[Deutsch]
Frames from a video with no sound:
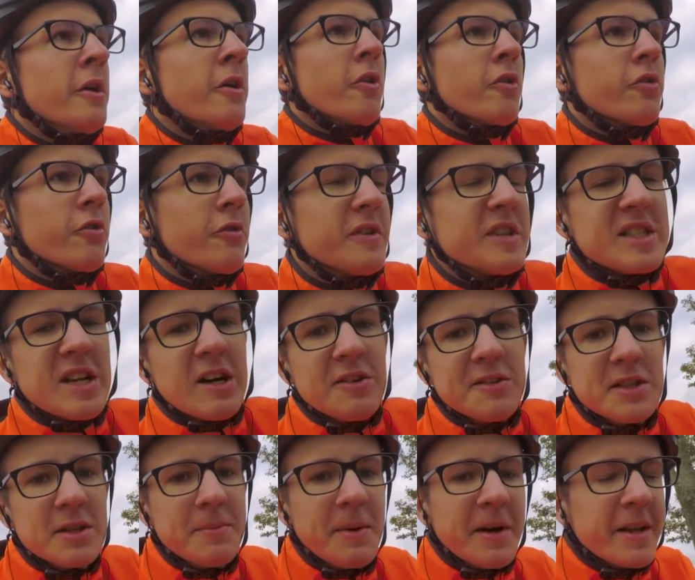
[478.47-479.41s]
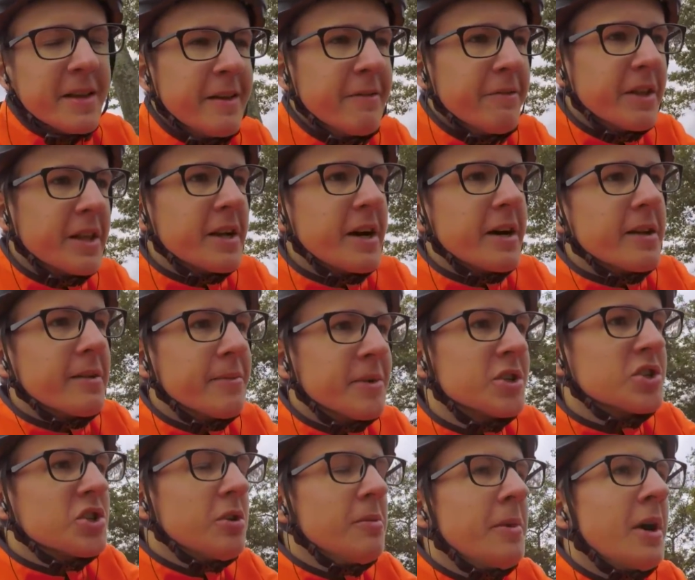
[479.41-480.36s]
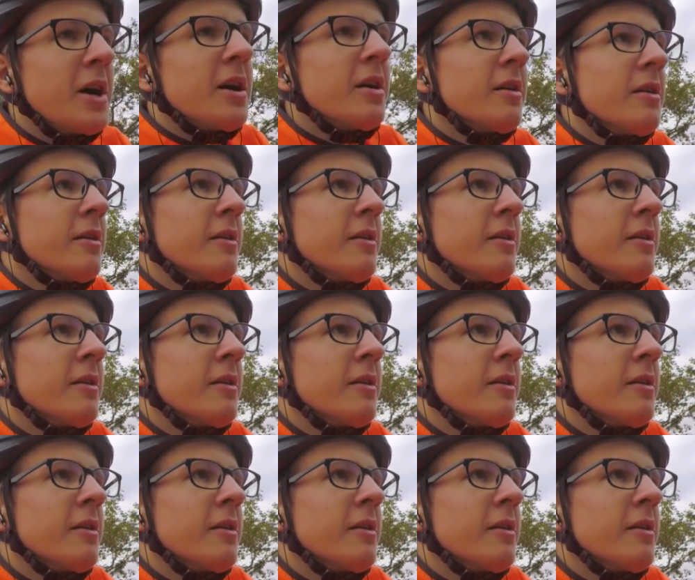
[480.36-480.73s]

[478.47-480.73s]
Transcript: Und so wie es aussieht, mein Knie wird gerade immer schlimmer.